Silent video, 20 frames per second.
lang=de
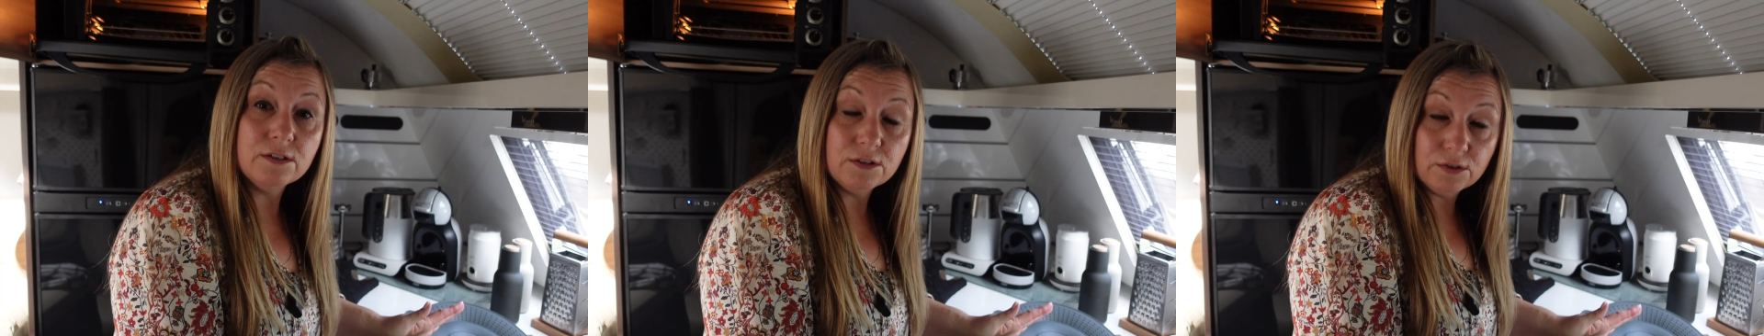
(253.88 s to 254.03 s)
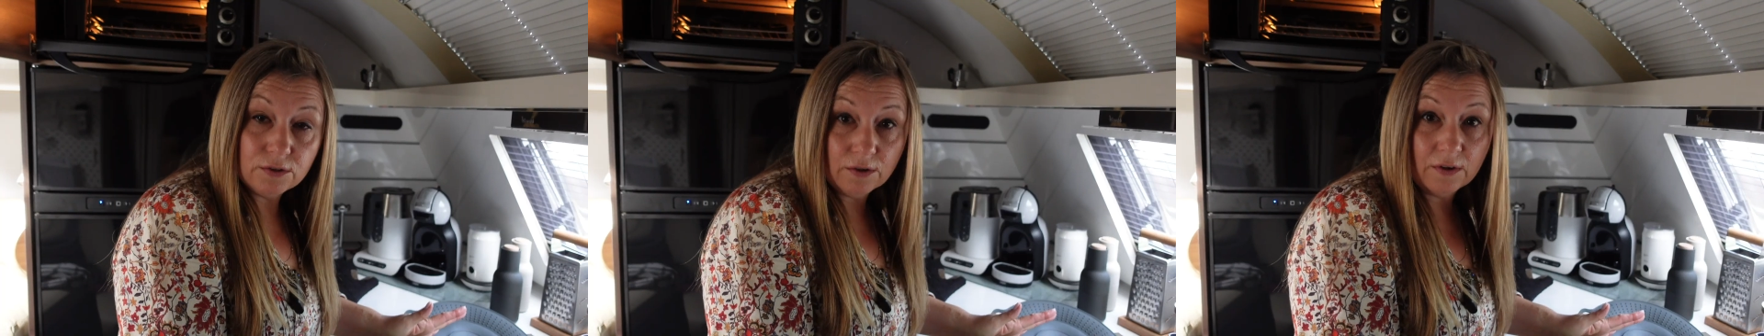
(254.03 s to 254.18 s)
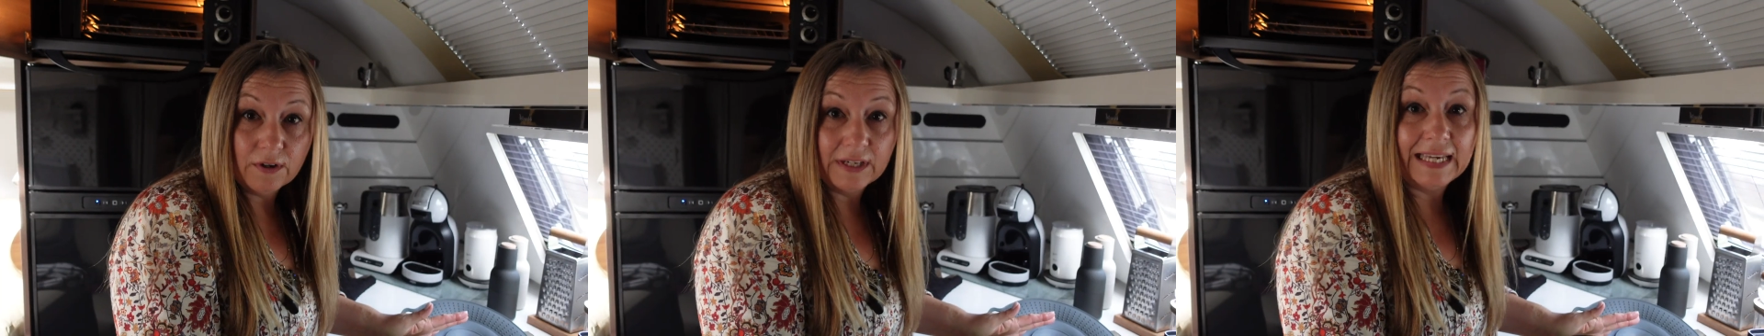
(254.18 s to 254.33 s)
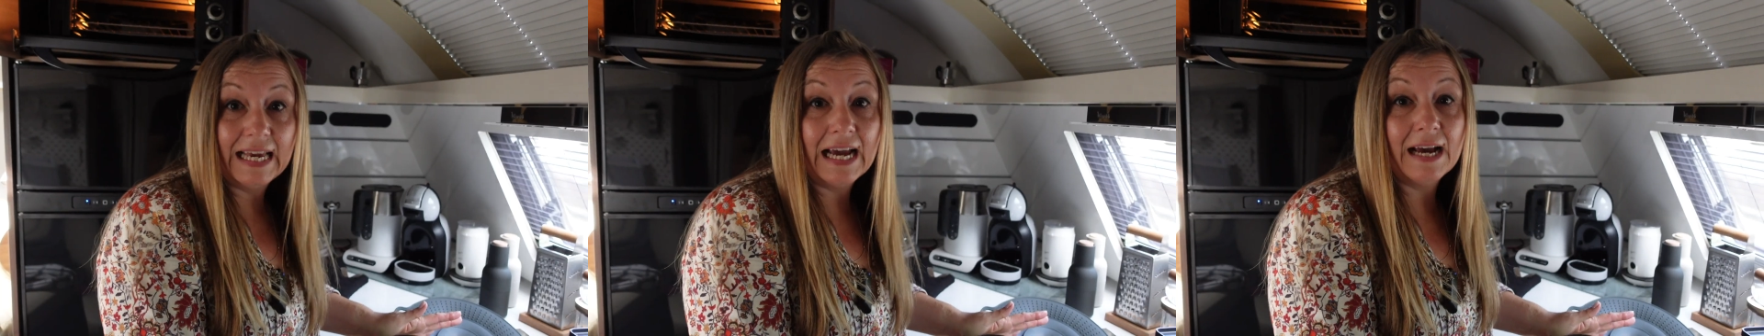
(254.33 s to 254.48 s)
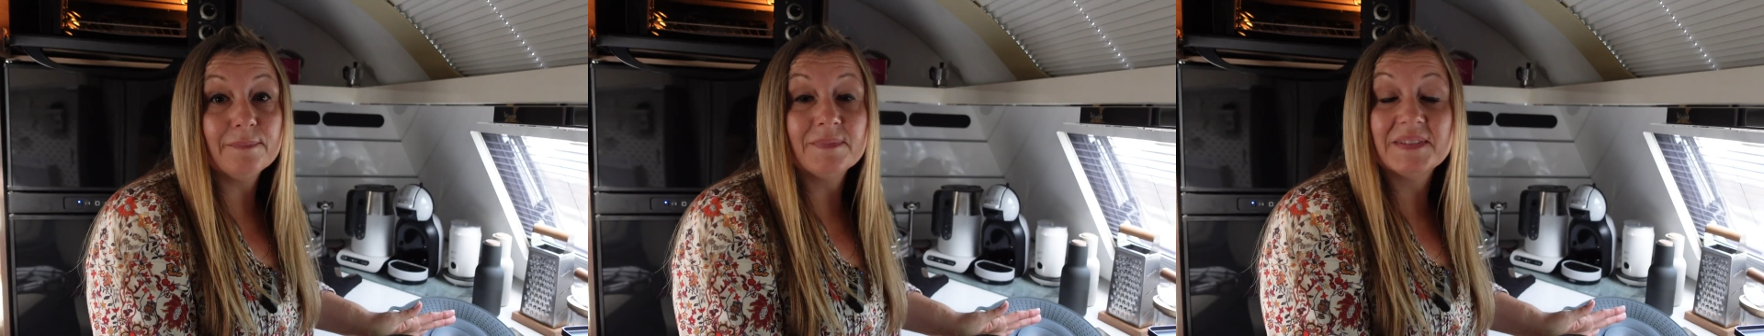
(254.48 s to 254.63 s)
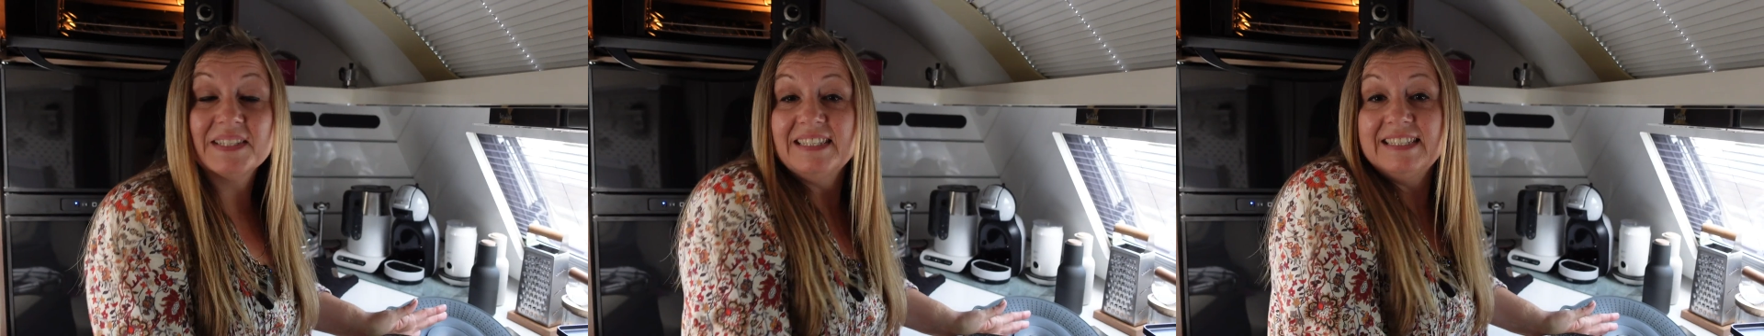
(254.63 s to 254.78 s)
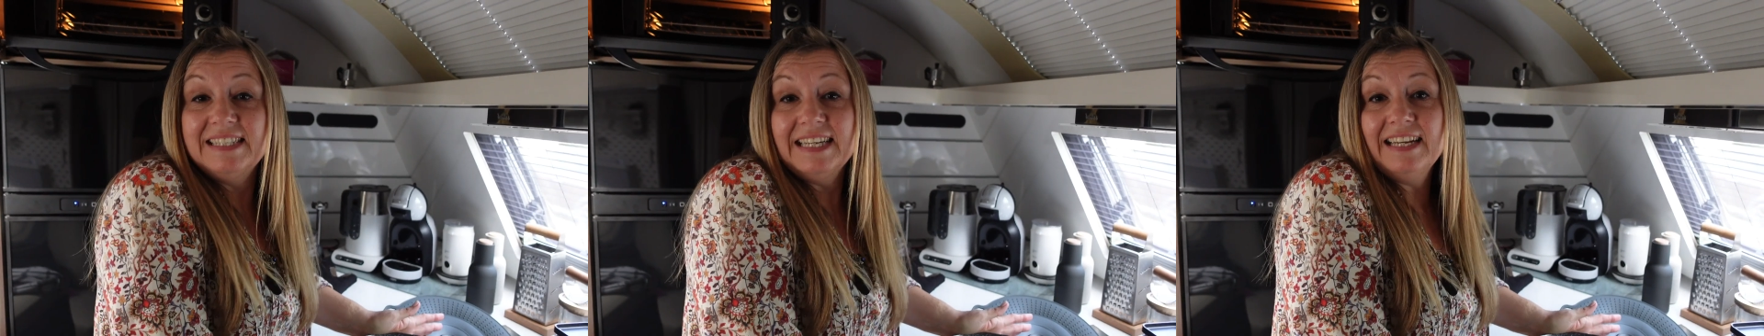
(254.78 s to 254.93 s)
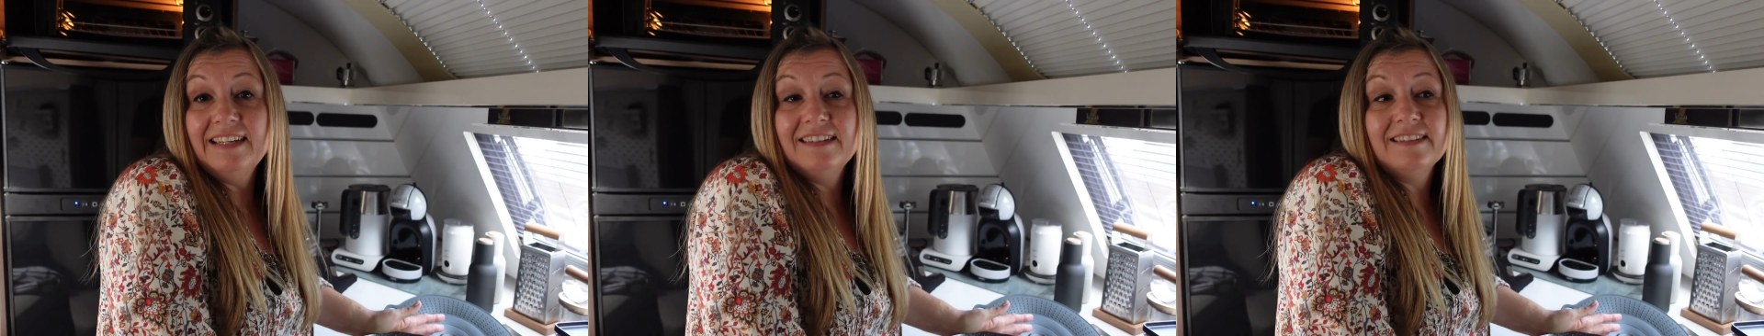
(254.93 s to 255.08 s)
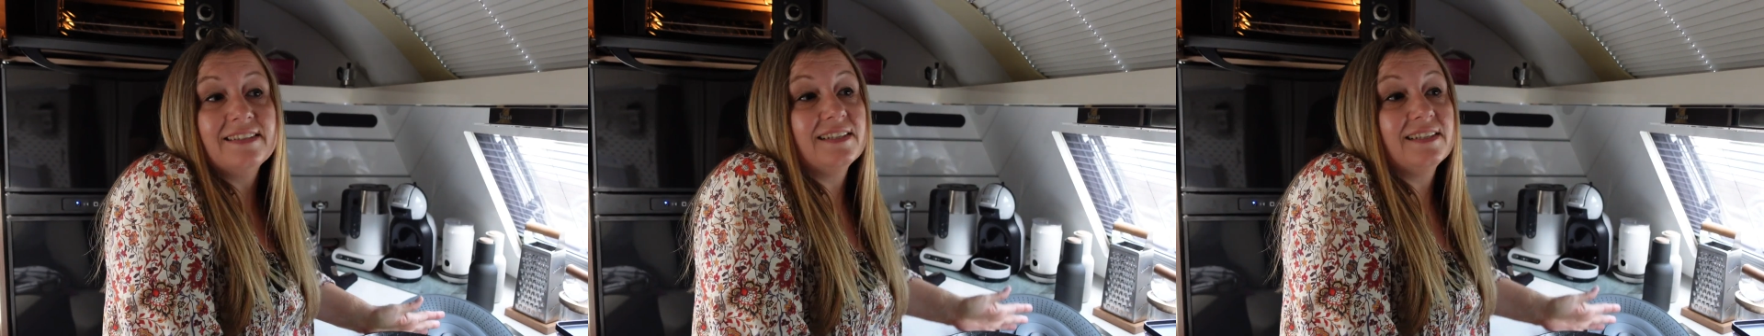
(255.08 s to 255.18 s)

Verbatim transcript: So, ihr habt gesehen,